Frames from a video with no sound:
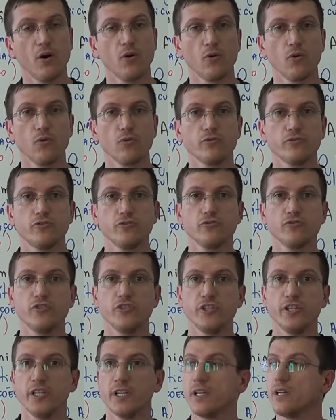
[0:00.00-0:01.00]
ao longo de um
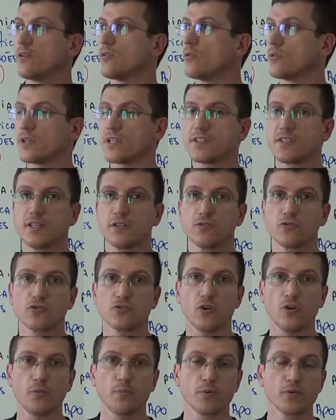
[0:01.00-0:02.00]
dia, com o nascer do
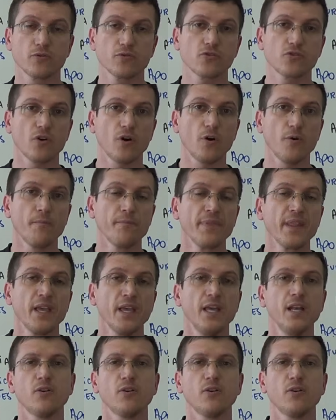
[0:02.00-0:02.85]
sol e pôr do sol.